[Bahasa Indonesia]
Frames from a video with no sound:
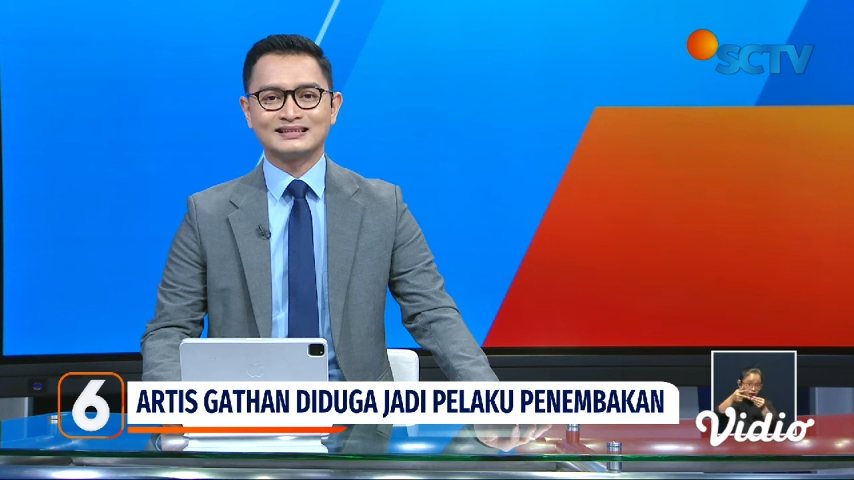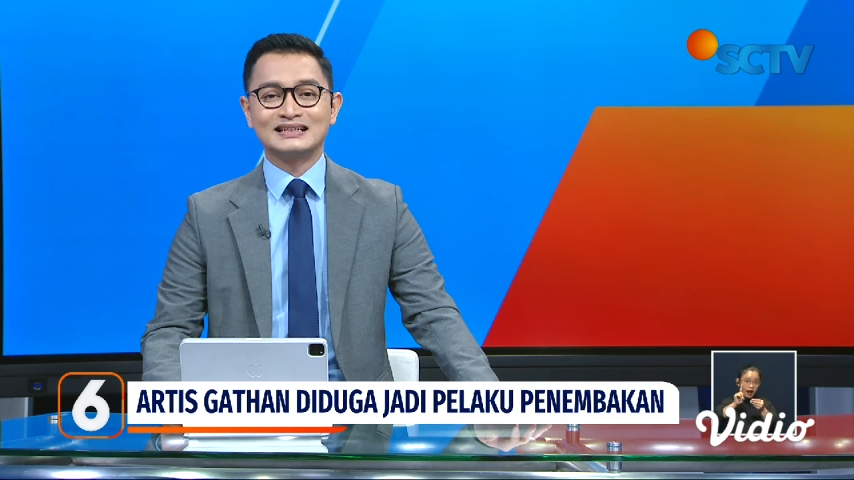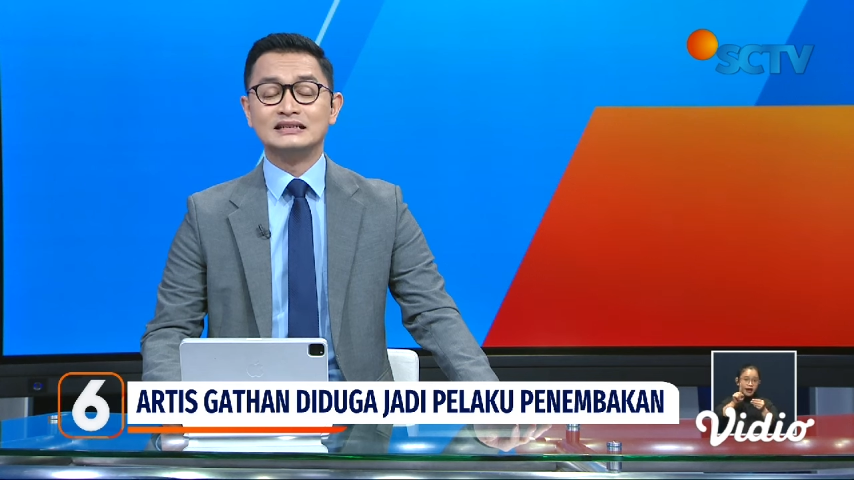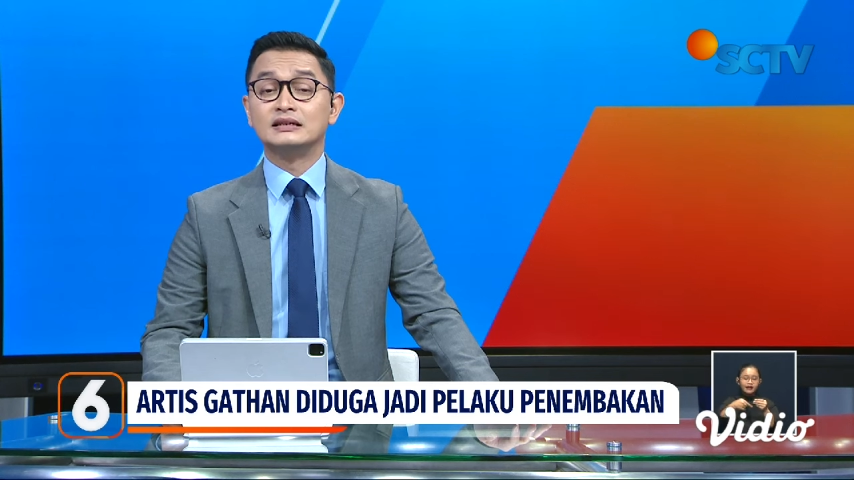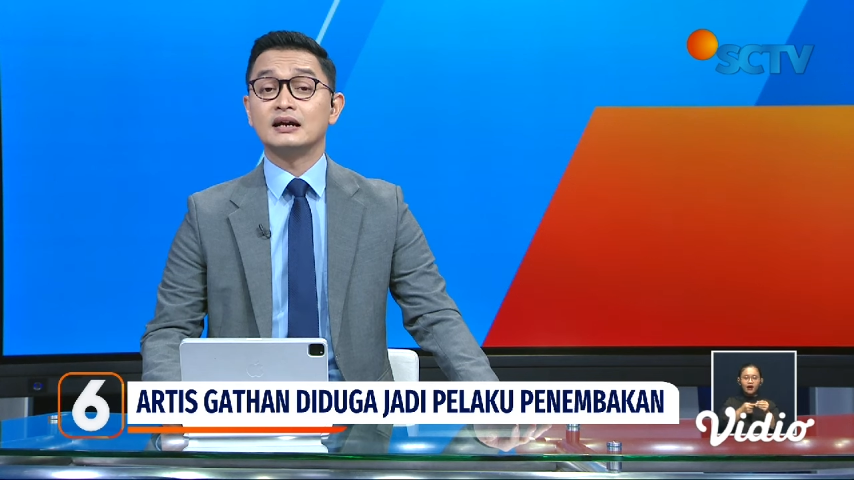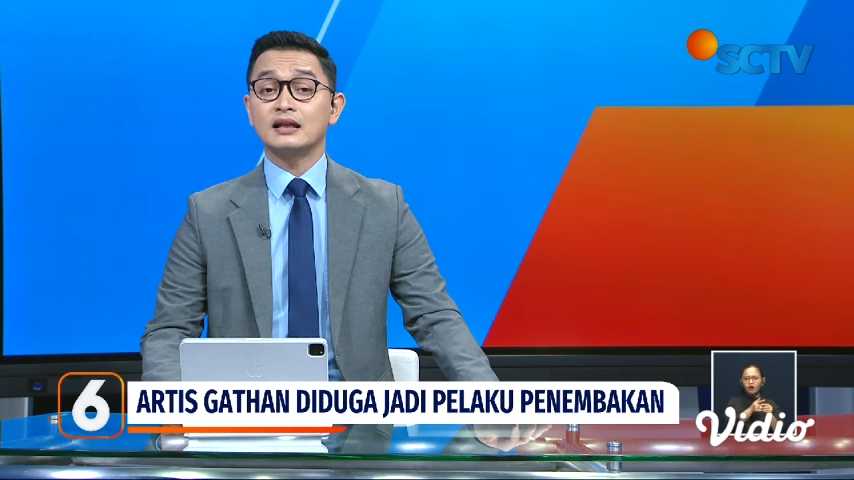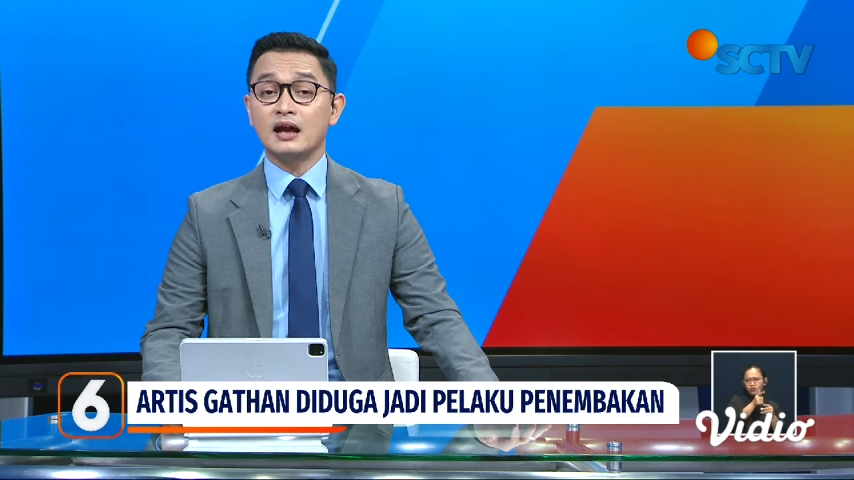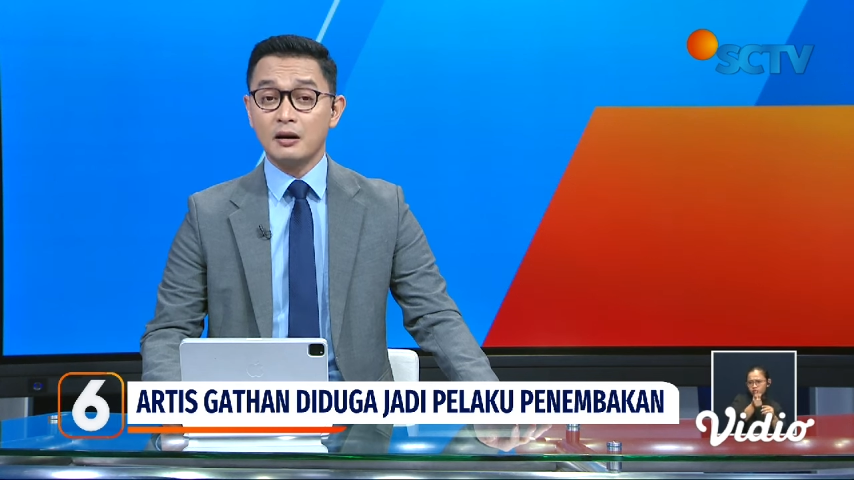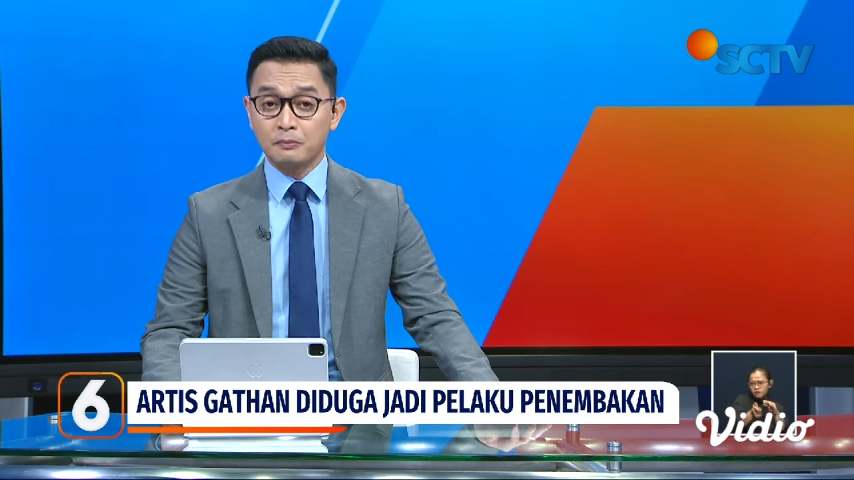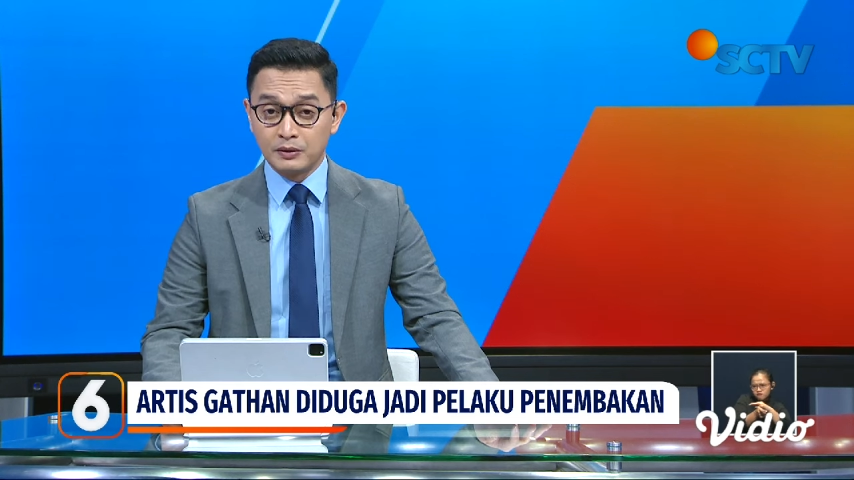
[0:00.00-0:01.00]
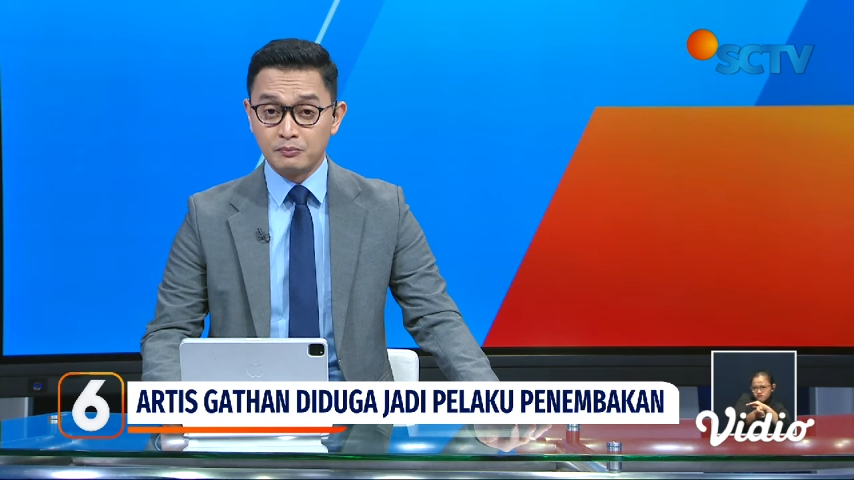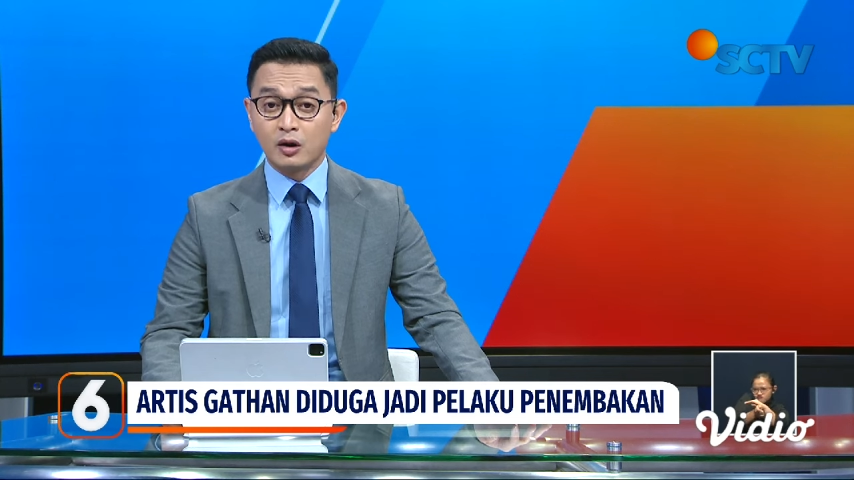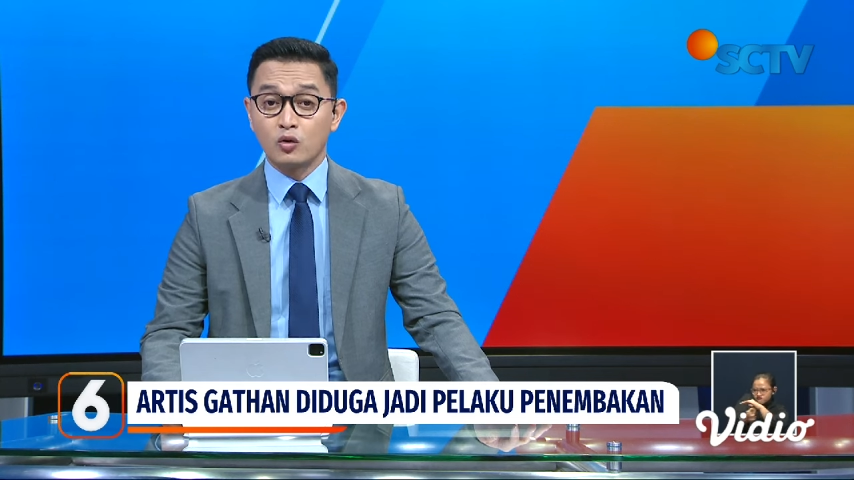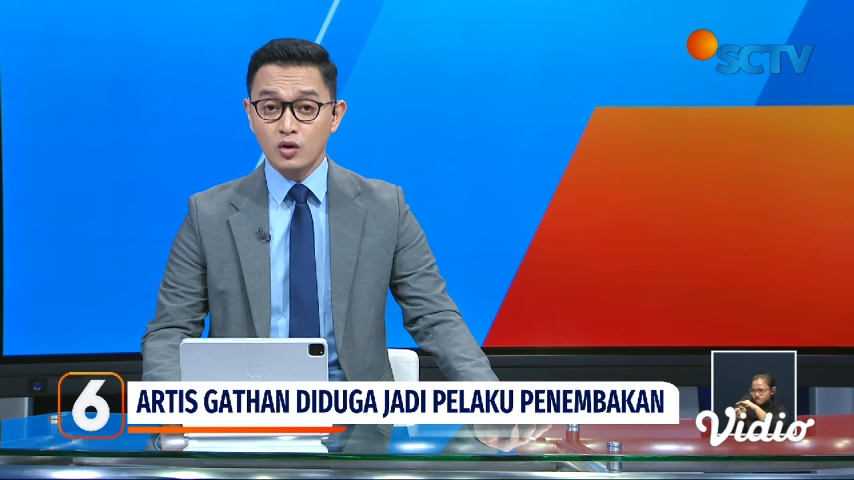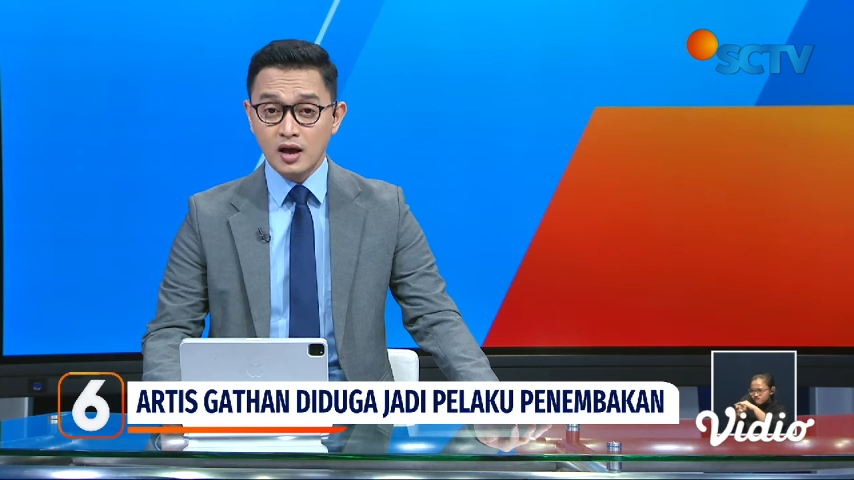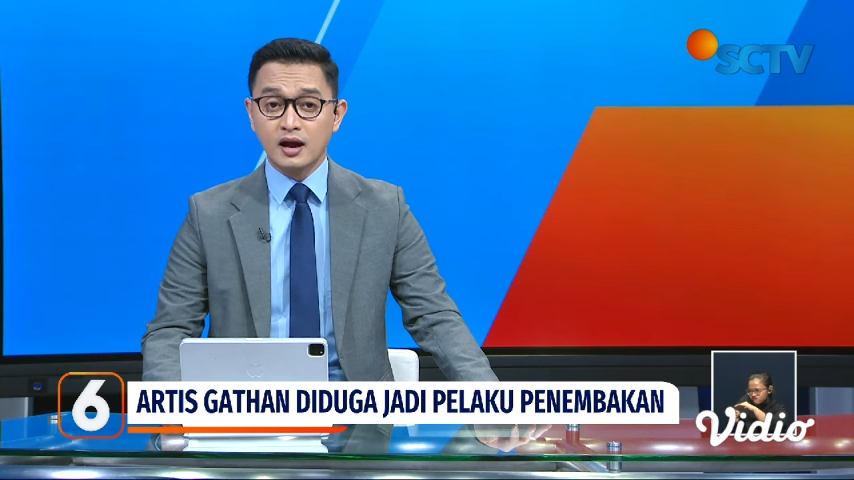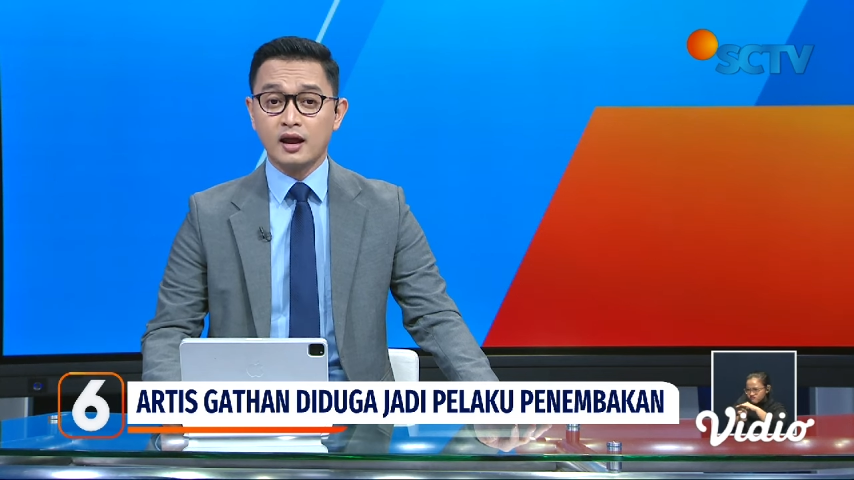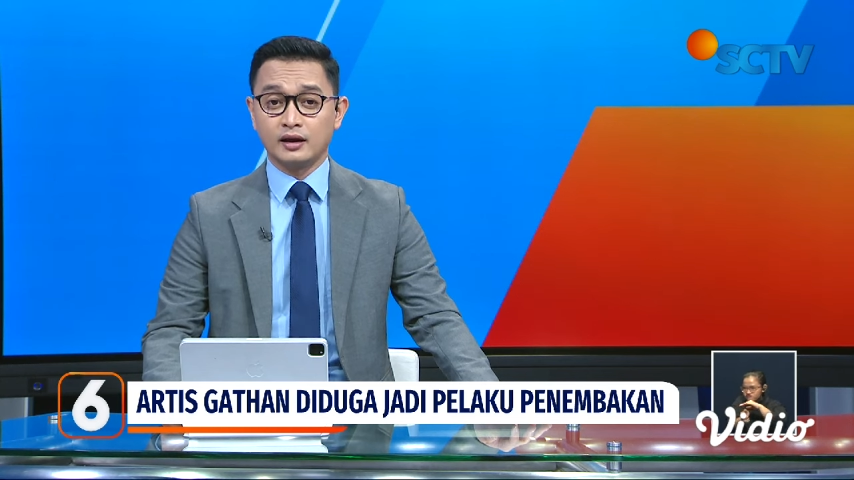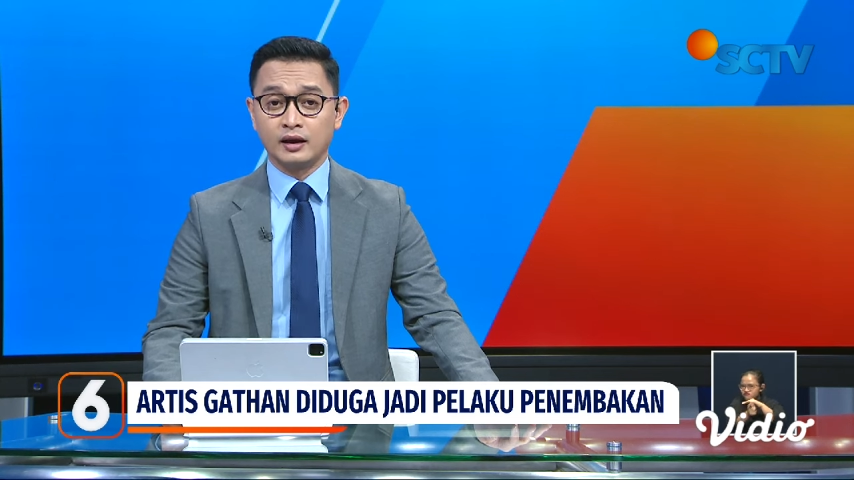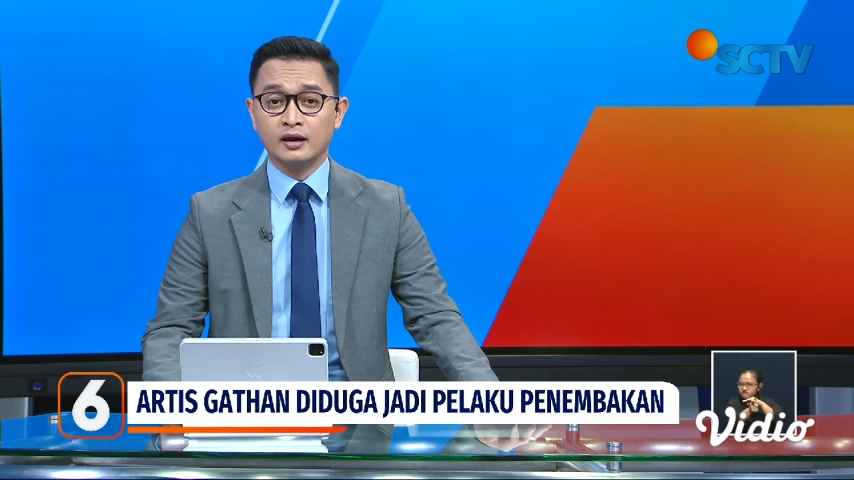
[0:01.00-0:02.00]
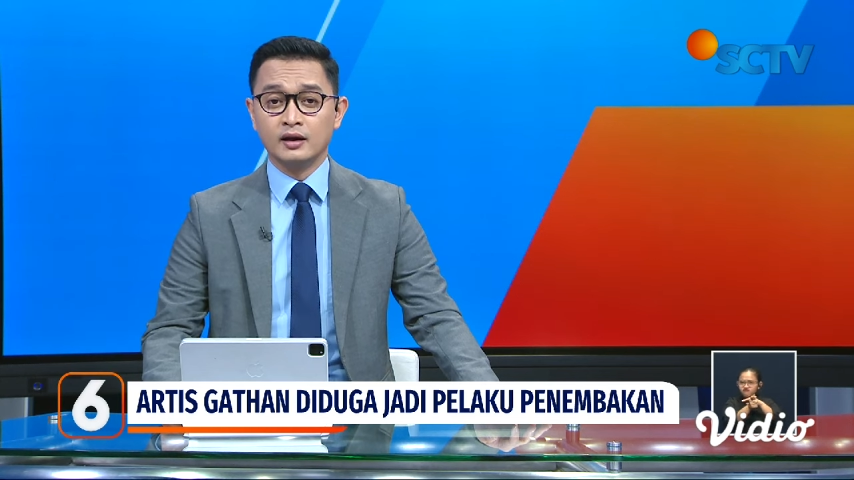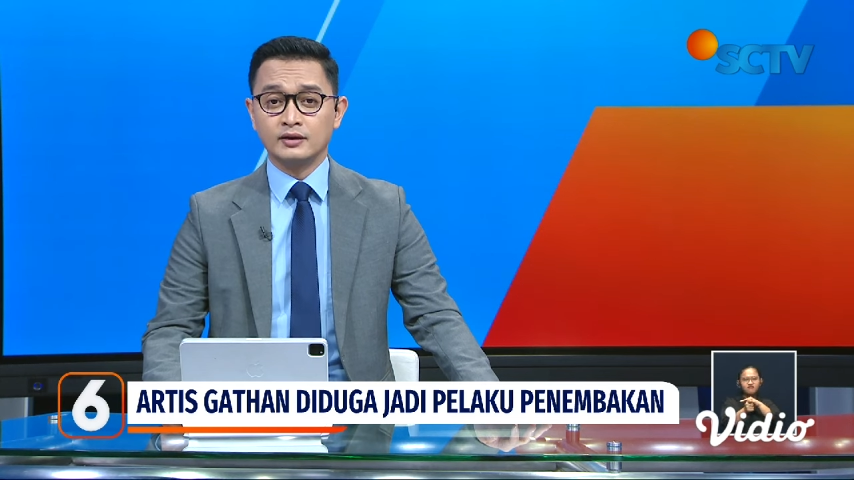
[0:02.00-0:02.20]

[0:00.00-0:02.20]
senjata api berulang kali